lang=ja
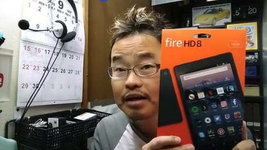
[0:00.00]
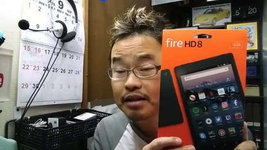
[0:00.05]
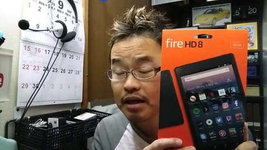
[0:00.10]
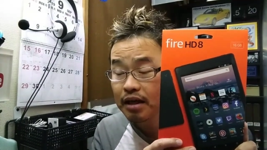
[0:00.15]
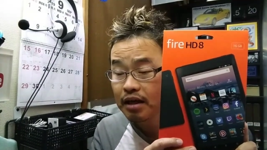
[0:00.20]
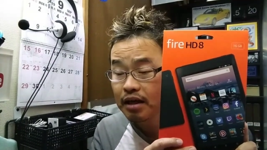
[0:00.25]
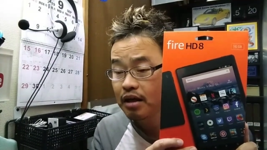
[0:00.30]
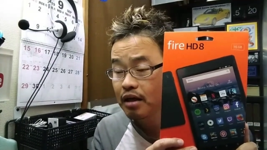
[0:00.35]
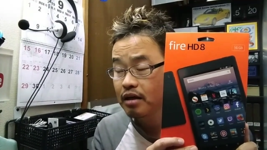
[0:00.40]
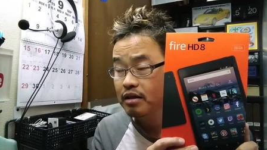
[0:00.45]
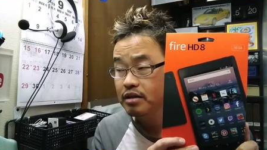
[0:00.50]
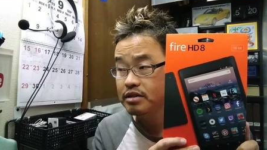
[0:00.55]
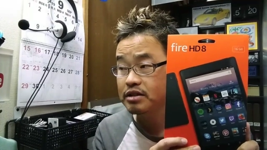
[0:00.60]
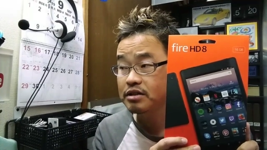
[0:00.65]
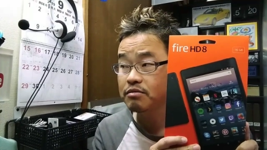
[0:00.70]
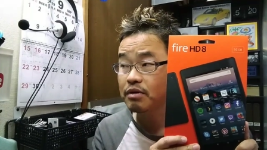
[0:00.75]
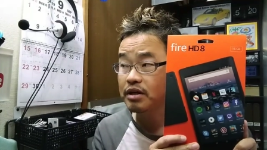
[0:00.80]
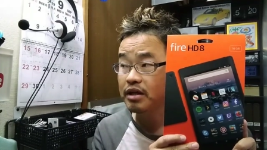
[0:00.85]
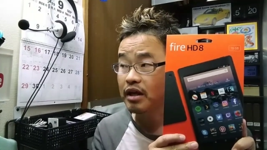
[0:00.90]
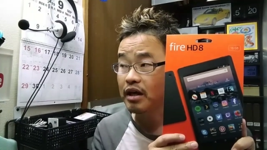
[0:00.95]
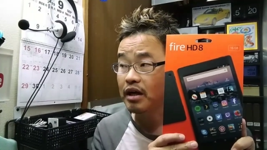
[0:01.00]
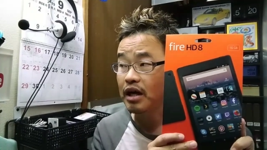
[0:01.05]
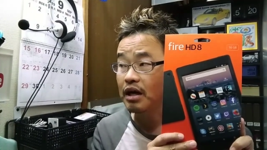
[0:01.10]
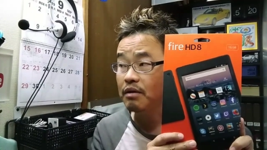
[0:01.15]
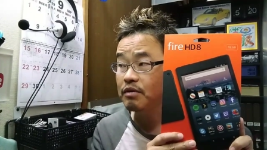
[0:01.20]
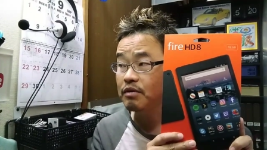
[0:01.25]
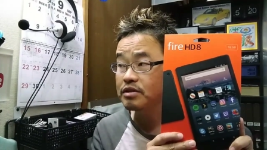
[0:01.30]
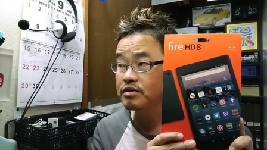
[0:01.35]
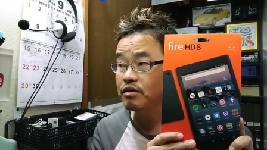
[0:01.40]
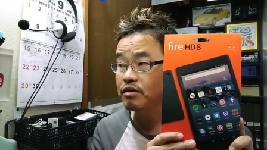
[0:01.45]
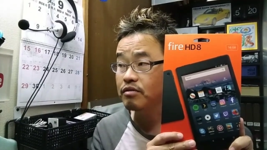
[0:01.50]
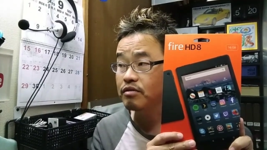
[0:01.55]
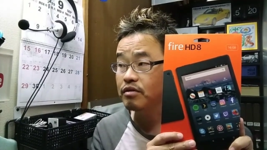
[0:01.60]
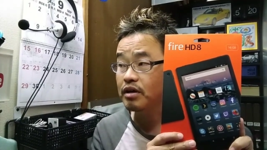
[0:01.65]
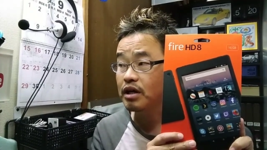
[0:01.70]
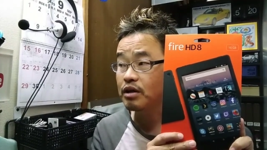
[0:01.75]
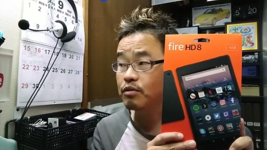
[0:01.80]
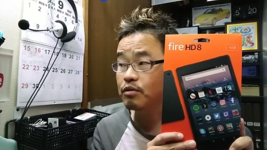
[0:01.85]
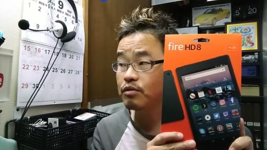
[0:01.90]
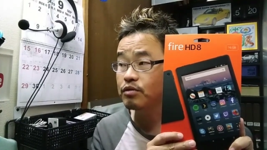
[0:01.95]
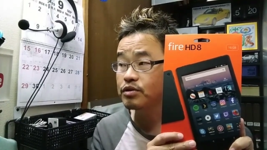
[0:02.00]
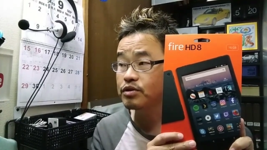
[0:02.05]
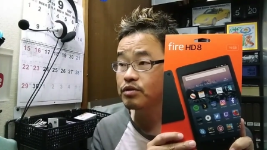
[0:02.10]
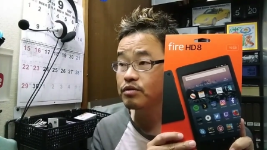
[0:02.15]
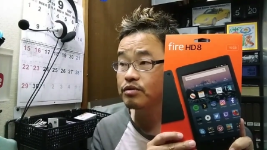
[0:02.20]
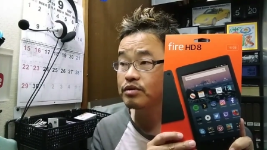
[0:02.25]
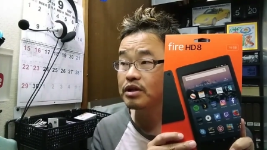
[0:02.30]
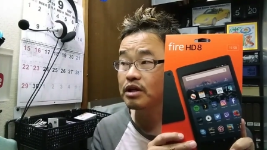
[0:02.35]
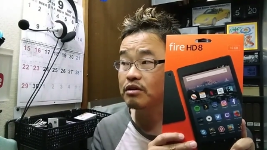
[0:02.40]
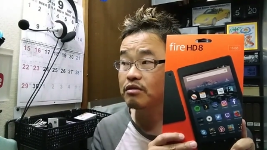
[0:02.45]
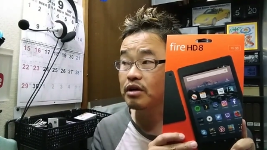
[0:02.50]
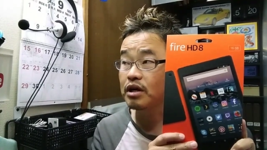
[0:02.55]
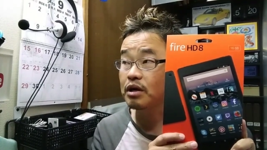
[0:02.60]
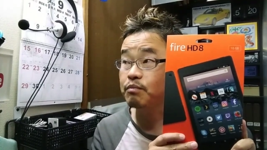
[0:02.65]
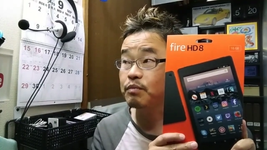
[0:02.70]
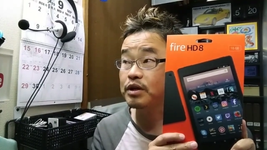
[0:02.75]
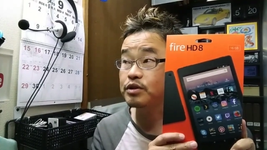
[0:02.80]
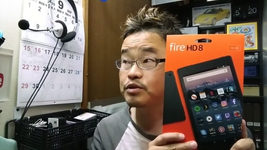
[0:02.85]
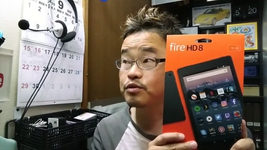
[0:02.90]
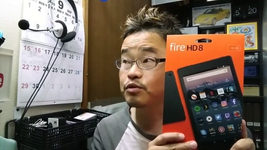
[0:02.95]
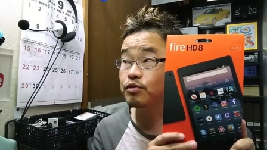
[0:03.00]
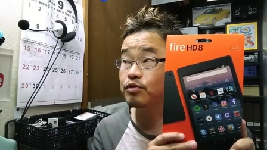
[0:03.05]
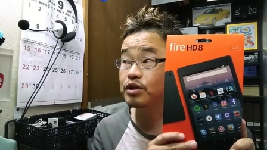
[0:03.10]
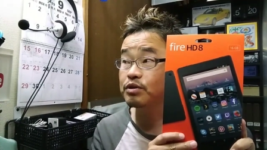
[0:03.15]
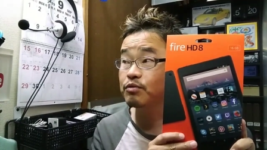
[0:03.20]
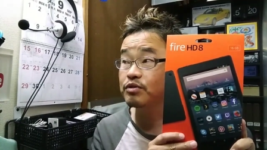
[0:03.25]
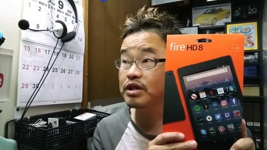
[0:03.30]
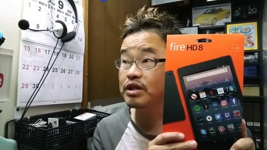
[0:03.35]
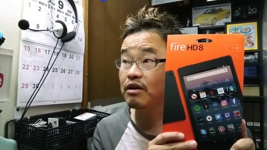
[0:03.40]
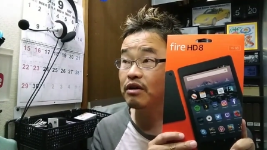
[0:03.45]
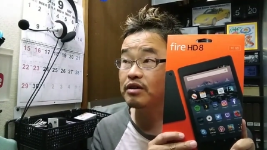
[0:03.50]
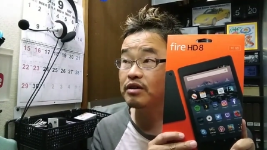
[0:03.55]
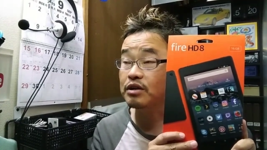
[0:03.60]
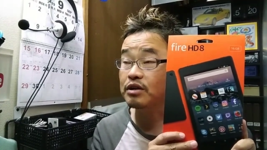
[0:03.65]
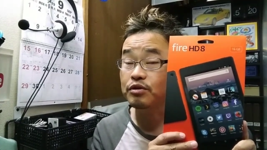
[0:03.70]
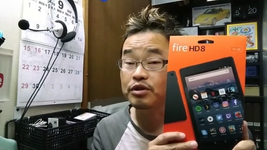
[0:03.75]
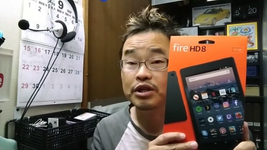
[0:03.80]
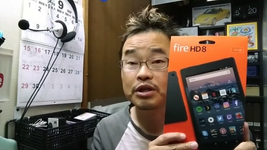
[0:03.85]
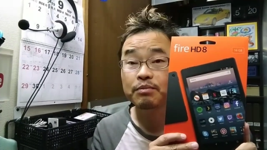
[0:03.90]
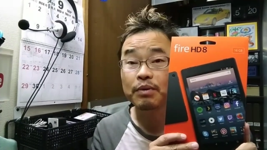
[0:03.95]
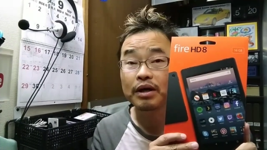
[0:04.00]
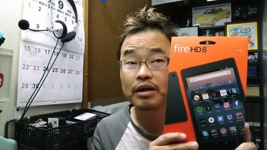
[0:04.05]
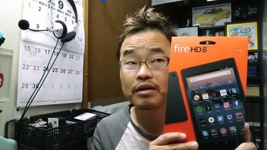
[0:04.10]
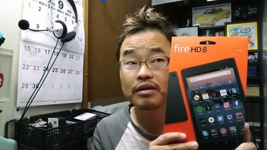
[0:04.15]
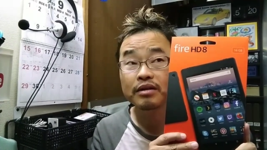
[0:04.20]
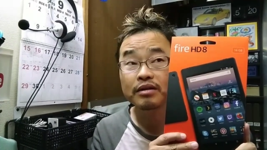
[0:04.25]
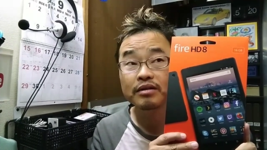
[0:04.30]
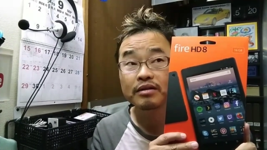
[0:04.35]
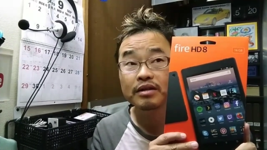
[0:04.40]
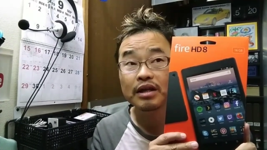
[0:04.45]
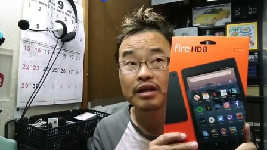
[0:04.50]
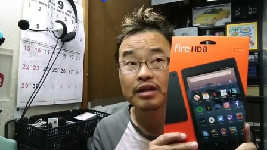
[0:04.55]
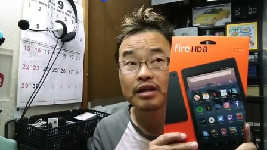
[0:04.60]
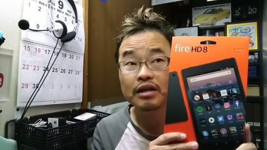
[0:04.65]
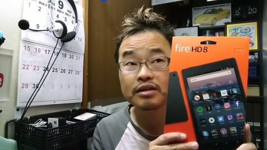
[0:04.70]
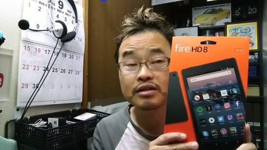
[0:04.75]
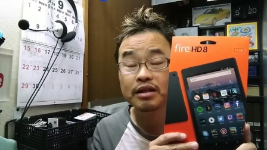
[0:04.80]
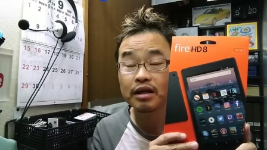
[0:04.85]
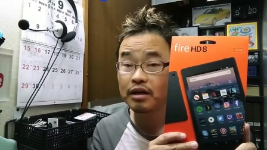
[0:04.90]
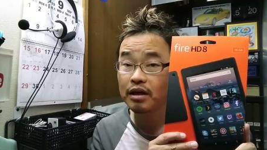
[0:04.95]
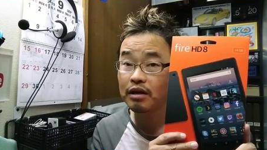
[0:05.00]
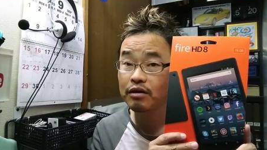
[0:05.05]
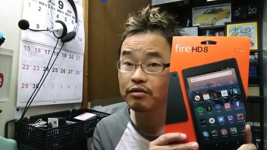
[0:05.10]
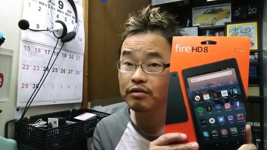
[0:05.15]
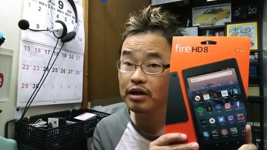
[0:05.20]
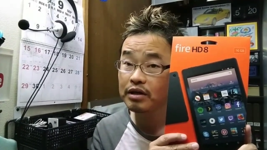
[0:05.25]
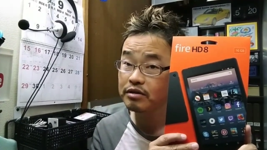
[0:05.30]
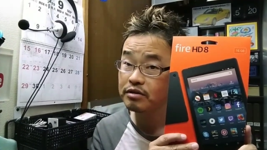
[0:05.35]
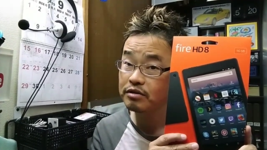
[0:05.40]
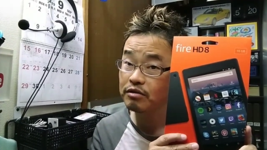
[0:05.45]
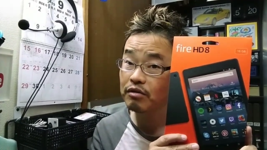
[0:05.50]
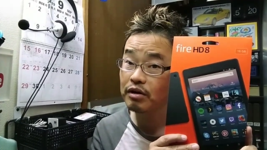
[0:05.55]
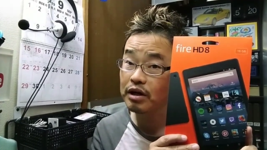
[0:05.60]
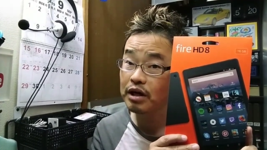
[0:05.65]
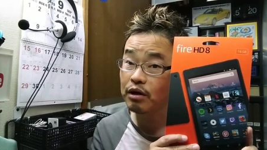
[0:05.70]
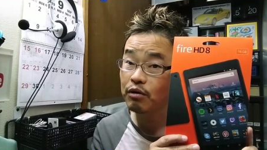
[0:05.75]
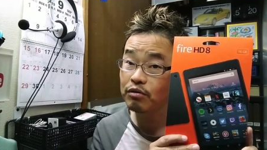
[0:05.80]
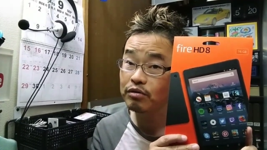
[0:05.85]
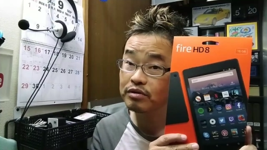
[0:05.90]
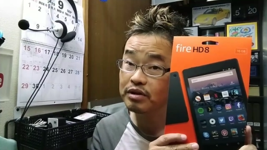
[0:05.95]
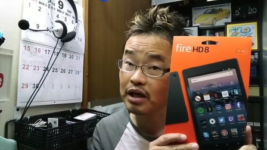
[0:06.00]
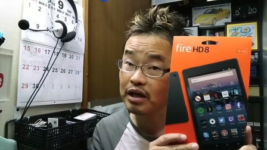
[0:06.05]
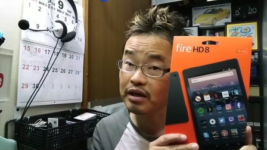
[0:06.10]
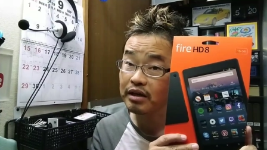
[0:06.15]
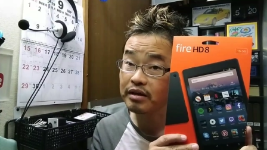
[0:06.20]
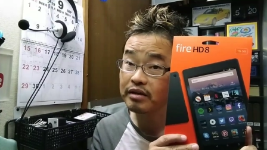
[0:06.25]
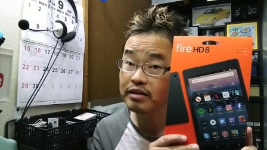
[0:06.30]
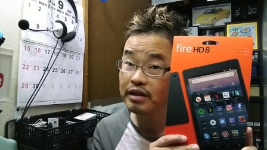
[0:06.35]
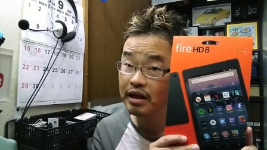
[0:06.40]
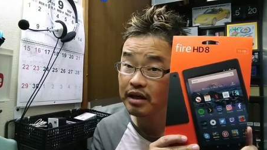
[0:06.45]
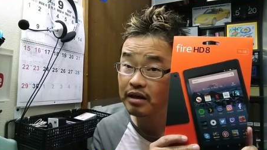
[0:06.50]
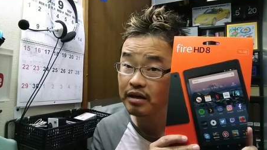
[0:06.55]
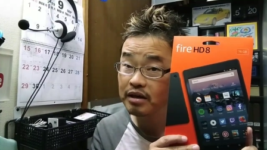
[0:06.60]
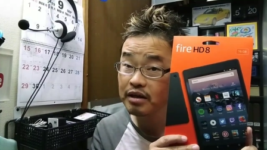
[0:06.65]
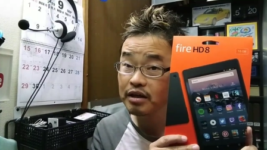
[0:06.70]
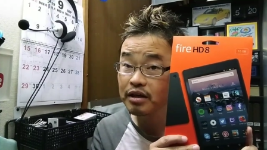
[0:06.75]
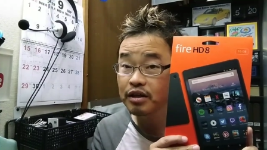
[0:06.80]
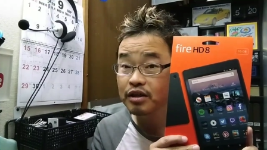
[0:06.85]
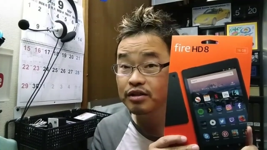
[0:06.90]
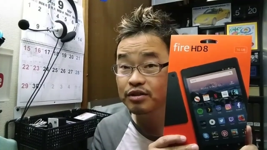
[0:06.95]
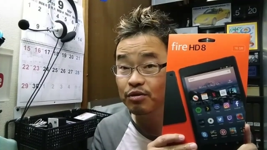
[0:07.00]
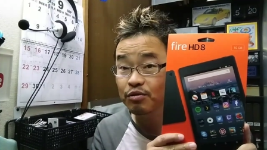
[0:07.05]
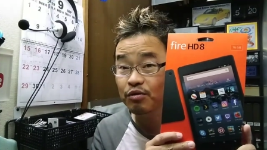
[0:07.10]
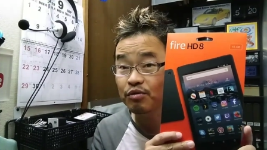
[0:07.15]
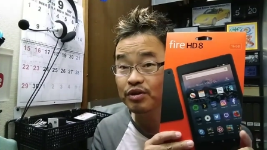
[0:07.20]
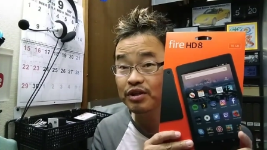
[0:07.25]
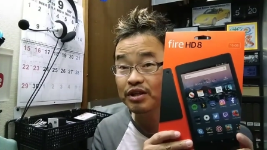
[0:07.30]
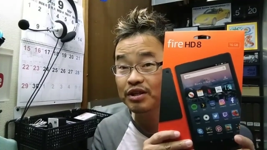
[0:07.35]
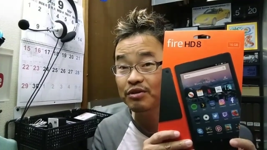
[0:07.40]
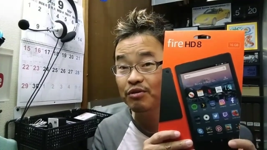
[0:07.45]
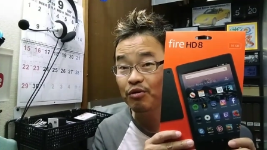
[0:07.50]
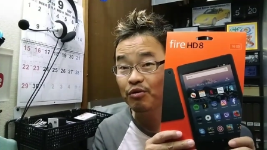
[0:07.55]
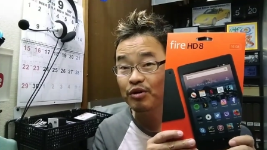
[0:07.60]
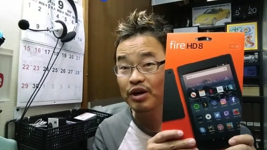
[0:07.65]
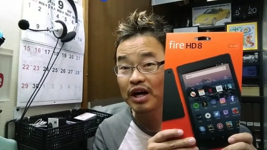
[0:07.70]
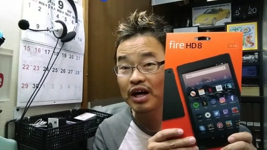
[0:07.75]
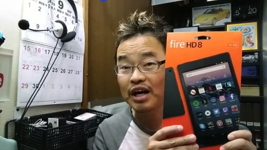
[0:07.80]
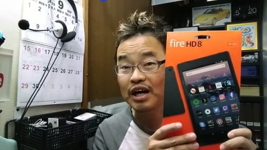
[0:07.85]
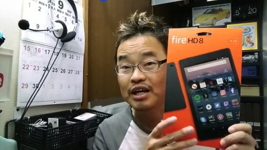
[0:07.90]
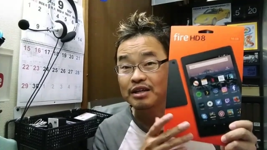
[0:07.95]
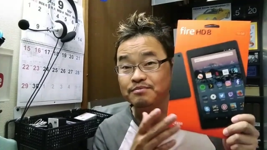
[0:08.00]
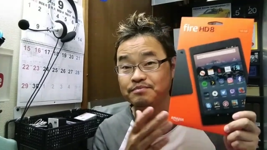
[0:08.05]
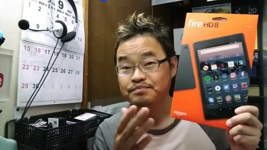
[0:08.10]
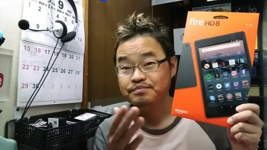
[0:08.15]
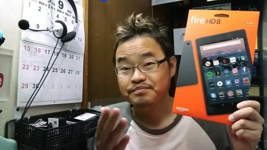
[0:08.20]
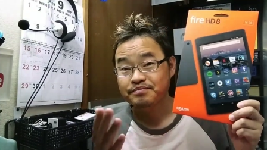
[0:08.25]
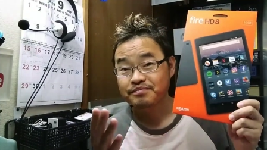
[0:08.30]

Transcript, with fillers: ね、実はね、Amazon エコーショーっていうのはやっぱり上位モデルになると2 7000円ぐらいするのかな、本体。ね。その機能が